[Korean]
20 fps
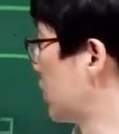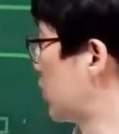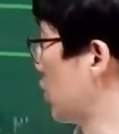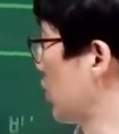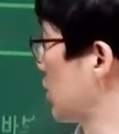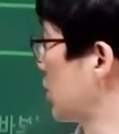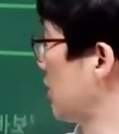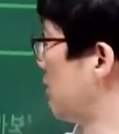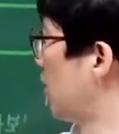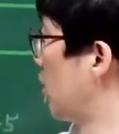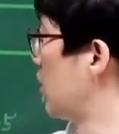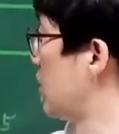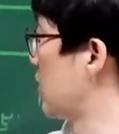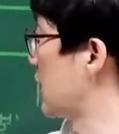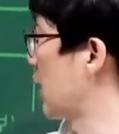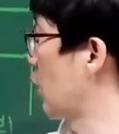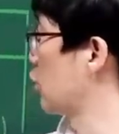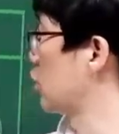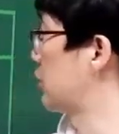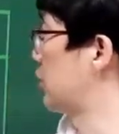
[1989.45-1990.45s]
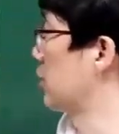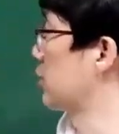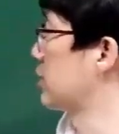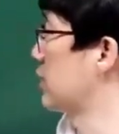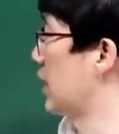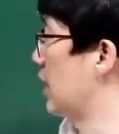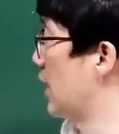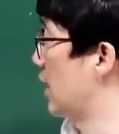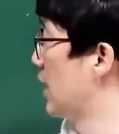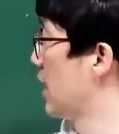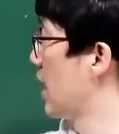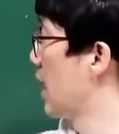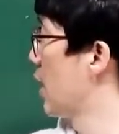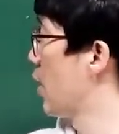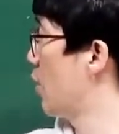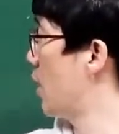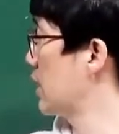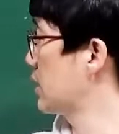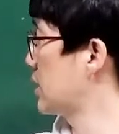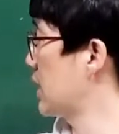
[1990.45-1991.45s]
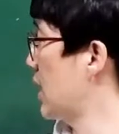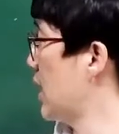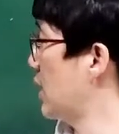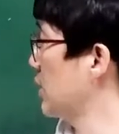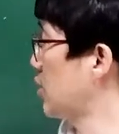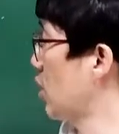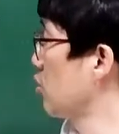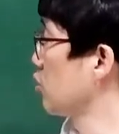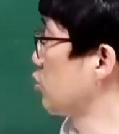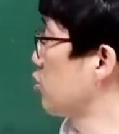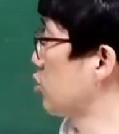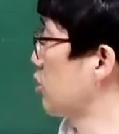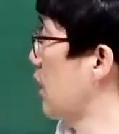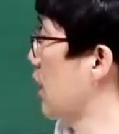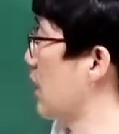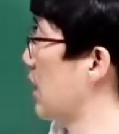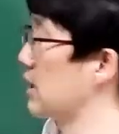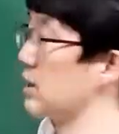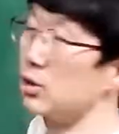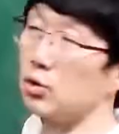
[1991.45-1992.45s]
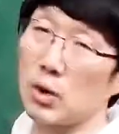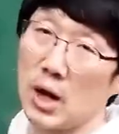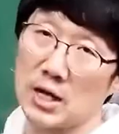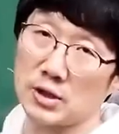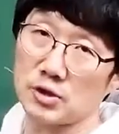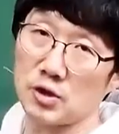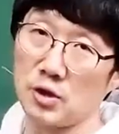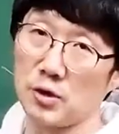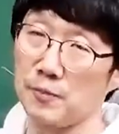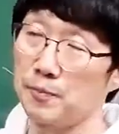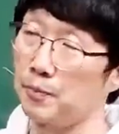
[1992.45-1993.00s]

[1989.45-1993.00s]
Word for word: 통해서 뭘 얘기하고 싶었냐? 화자의 성숙해가는 과정.